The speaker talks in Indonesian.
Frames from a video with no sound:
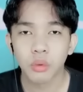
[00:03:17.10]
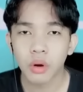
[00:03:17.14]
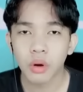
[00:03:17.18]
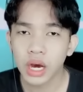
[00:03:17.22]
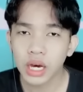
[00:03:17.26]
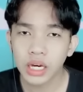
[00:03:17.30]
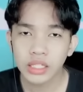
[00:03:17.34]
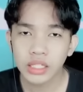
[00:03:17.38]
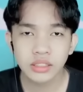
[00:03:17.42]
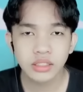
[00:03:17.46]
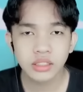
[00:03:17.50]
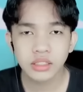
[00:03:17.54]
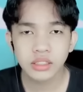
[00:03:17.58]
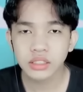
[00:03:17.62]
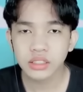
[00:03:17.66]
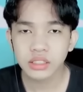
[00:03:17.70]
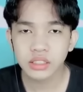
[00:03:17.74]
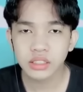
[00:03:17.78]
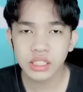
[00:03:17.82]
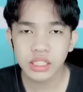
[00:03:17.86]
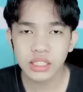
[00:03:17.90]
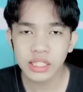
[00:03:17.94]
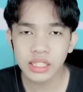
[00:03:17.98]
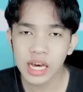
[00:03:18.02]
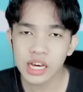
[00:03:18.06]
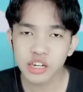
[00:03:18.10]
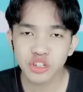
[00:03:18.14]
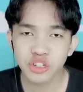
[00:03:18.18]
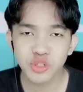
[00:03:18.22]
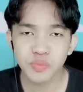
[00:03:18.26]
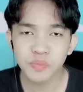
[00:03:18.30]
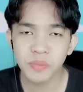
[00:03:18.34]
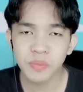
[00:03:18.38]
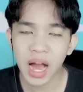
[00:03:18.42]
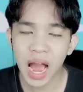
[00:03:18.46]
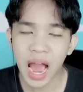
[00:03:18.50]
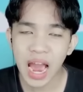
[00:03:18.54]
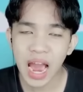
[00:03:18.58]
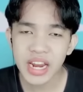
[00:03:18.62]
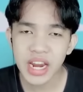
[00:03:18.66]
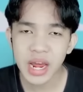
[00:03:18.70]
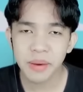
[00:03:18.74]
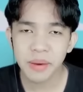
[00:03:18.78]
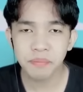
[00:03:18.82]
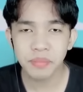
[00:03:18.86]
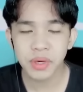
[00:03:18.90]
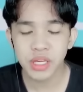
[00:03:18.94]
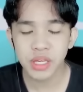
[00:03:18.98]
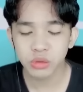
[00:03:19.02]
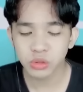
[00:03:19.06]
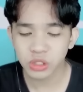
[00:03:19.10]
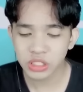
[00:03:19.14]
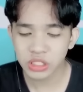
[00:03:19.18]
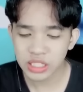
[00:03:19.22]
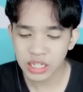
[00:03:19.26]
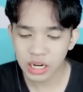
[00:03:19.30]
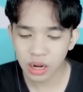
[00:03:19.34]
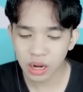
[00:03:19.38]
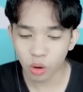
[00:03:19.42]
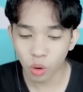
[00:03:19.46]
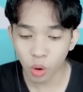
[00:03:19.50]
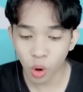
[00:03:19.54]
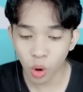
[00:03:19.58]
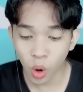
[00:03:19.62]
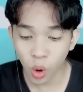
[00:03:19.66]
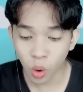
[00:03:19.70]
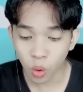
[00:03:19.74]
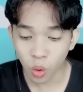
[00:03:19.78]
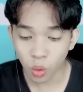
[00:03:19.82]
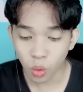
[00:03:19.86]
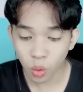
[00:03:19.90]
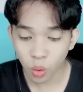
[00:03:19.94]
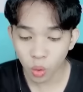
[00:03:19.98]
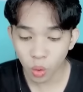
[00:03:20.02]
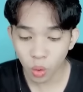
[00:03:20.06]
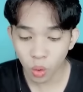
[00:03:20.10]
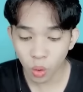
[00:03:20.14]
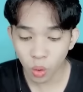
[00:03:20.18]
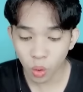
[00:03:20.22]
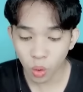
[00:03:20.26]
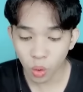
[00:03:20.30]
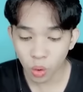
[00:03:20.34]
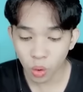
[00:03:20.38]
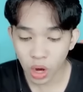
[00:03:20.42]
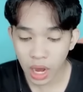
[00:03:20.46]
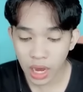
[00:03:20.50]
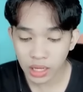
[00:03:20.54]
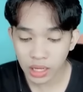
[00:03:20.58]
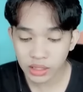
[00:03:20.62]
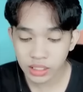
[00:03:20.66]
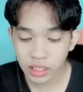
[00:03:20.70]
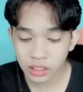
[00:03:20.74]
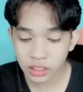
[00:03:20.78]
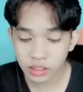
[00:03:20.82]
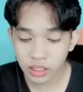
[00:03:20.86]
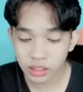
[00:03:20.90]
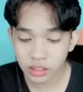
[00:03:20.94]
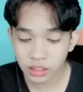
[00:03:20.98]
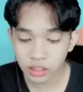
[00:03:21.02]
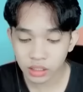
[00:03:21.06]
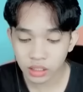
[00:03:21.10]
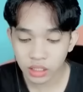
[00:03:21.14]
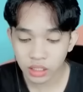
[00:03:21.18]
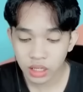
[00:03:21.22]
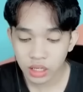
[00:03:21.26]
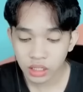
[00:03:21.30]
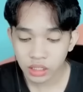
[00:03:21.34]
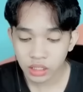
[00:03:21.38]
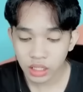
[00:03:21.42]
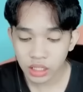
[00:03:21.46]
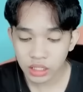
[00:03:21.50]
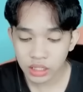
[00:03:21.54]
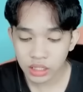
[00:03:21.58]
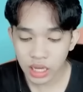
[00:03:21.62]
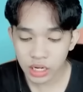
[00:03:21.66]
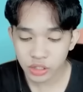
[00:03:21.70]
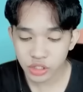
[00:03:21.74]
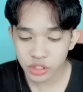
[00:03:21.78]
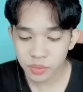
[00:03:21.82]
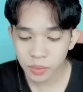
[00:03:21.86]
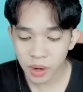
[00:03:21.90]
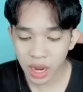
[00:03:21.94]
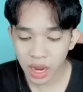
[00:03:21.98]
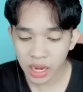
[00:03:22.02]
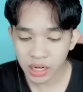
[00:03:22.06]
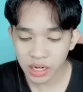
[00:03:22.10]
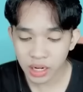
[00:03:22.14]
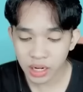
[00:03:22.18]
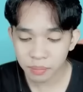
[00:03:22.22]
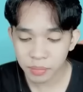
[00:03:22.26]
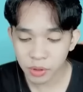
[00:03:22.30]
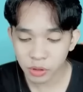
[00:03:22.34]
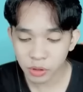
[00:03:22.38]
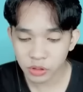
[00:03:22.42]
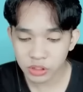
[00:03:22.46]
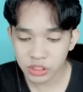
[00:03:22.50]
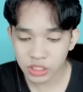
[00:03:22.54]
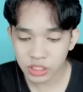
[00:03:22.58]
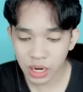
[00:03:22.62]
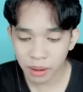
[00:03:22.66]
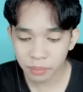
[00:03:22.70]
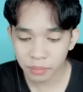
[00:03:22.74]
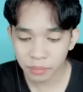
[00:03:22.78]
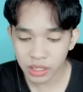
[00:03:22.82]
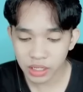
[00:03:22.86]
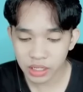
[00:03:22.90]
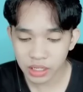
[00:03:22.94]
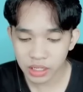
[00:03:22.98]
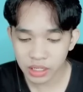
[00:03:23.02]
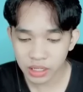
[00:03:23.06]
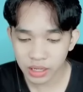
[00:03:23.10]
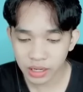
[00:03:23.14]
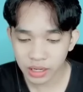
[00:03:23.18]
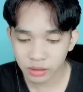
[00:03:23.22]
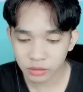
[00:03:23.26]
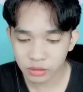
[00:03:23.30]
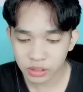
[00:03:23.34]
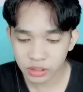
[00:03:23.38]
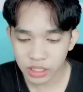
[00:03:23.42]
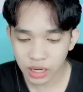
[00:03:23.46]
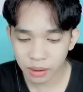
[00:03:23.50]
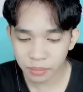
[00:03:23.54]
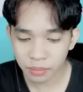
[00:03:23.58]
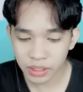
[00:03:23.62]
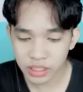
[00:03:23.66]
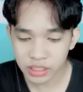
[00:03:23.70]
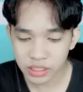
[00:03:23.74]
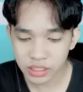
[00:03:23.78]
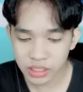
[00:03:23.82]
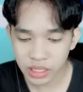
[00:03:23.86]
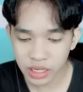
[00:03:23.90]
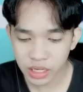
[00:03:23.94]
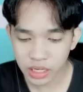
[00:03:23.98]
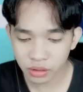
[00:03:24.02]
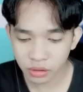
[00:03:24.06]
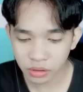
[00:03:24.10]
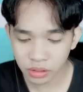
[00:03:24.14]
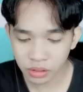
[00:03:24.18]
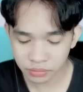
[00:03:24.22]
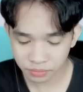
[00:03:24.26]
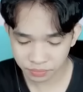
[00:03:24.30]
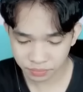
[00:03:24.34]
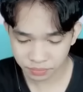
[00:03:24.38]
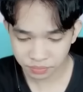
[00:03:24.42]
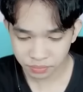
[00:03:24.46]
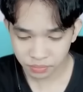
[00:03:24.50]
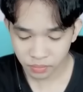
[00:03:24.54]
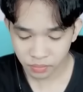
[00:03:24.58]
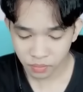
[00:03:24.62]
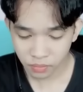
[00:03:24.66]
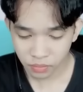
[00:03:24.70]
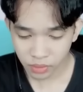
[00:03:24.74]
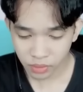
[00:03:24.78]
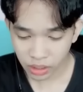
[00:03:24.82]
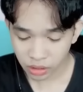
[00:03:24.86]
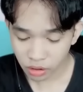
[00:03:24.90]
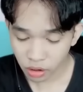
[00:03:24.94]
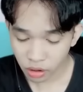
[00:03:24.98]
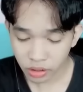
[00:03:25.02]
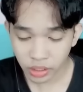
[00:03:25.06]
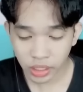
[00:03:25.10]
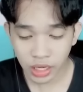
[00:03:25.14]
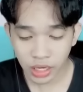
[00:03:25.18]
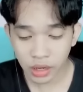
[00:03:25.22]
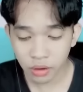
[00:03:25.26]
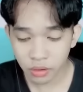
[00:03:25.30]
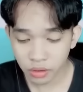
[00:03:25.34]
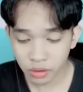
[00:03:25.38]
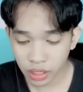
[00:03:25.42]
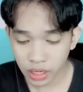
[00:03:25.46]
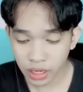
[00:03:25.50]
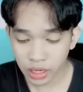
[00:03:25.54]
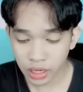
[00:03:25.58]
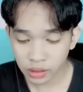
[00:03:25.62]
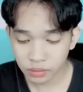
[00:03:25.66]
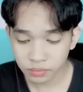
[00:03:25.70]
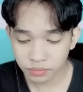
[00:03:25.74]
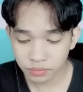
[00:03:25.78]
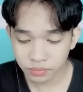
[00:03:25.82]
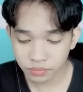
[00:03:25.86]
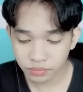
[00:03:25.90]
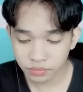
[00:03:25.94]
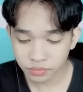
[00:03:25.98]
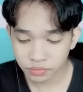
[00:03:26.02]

What? Kita harus menghadapi Ultra. Oh, oh, hati-hati hati. Kita harus menghadapi Ultraman ini ya, Ultraman Zero. Oke, okay, oke. Okay.